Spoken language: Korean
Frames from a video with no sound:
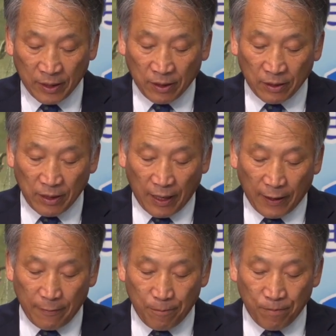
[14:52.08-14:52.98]

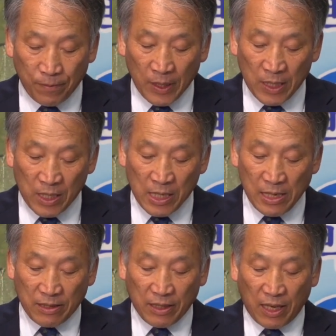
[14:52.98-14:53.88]
그런데
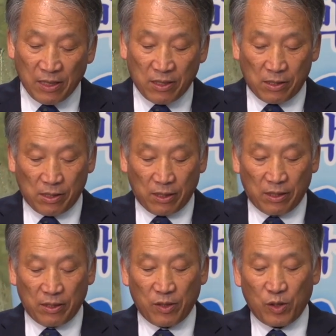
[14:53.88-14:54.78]
실제에
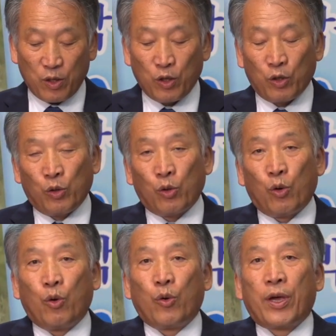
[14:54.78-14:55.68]
있어서
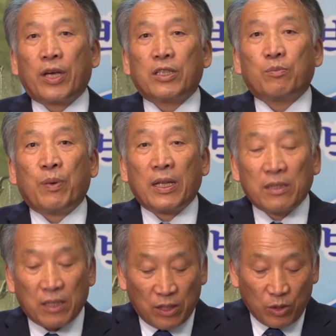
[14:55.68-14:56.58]
노회의
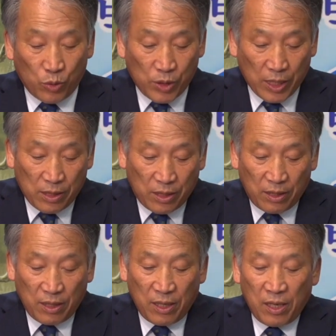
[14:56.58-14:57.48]
판결을
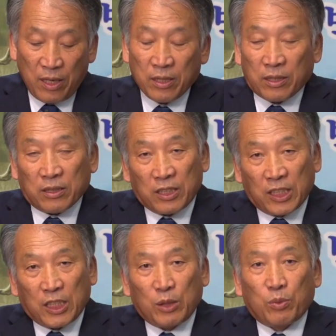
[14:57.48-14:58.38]
쫓아서 그
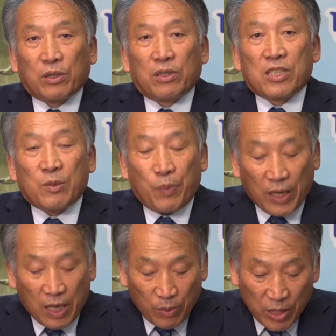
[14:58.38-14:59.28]
시벌을
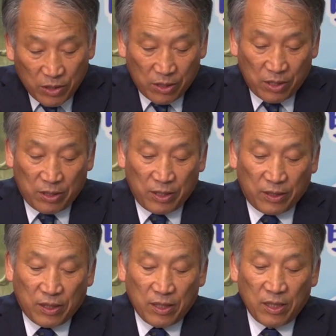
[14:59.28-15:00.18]
집행함에
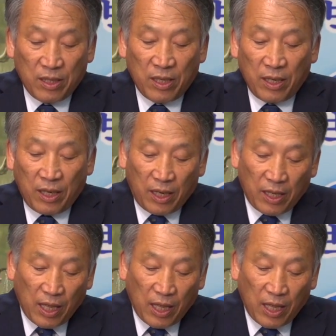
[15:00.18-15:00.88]
있어서는 해외